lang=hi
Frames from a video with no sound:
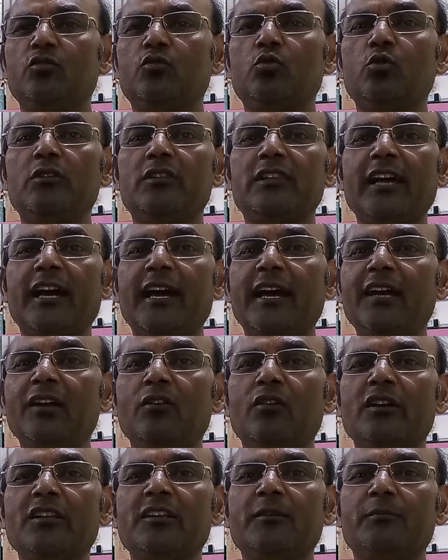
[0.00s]
खुलता है
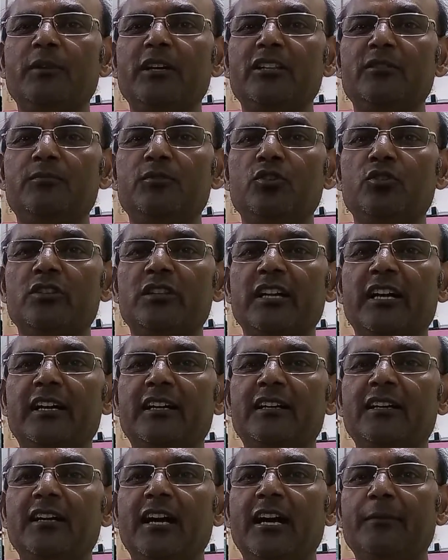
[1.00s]
और ये बंद भी होता
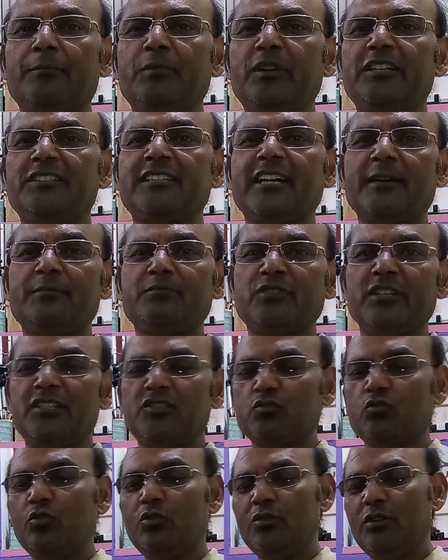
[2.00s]
है अपने हिसाब से
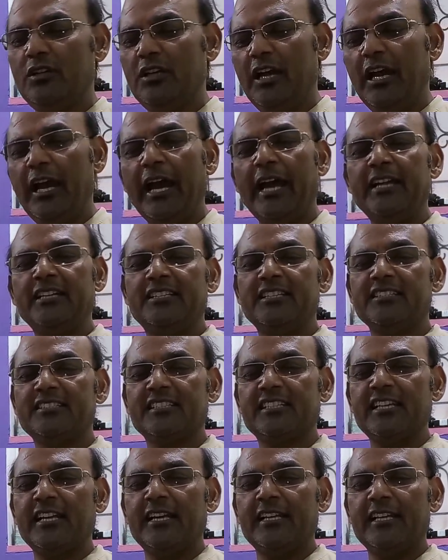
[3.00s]
इसको
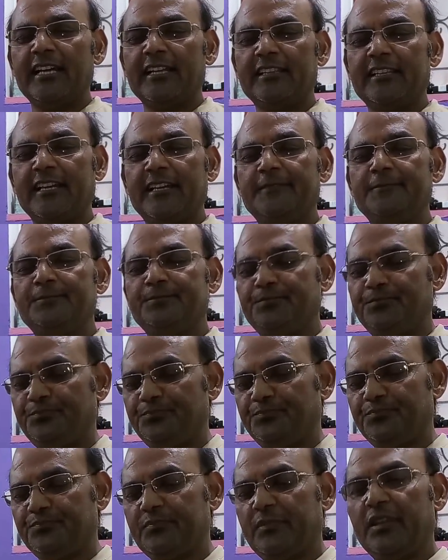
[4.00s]
एडजस्ट किया जाता
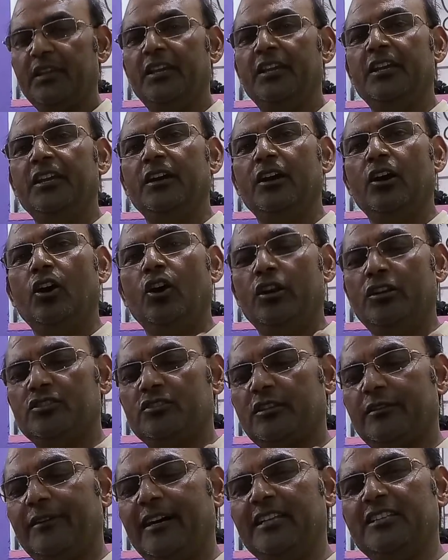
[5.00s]
है और
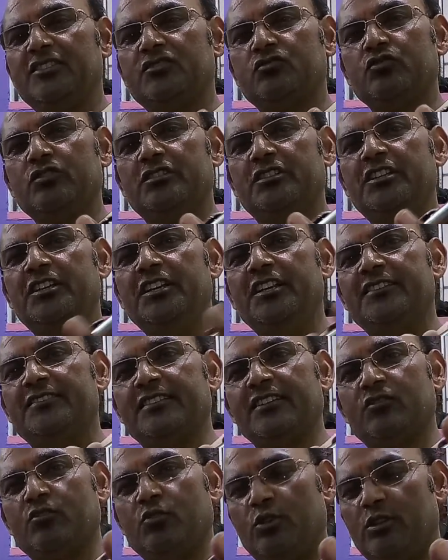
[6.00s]
इसके बाद इसको धीरे
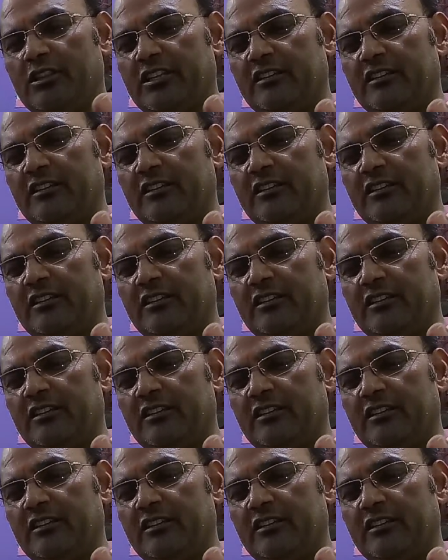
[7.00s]
से खोलना